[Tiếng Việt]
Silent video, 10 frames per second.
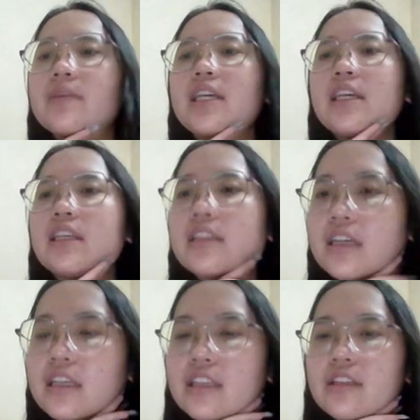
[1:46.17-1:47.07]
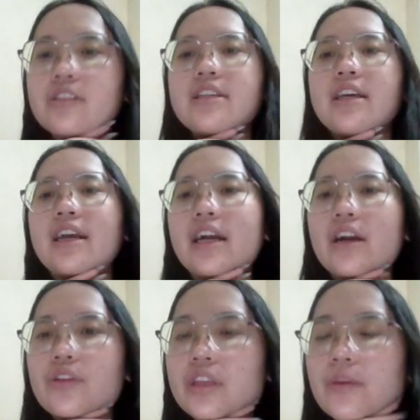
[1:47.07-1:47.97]
khi nhìn thấy những đứa trẻ khác
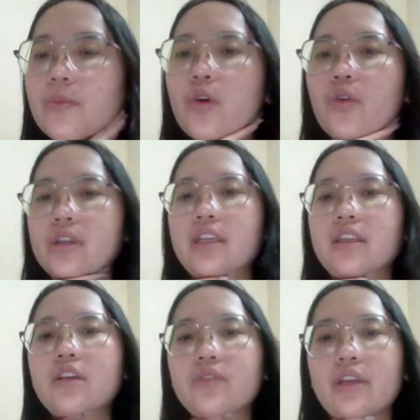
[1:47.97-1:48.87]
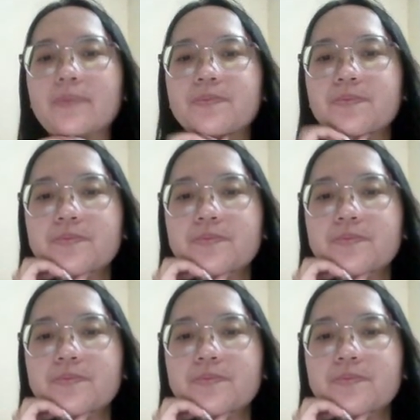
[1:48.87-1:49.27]
có tiến bộ hoặc thành tựu này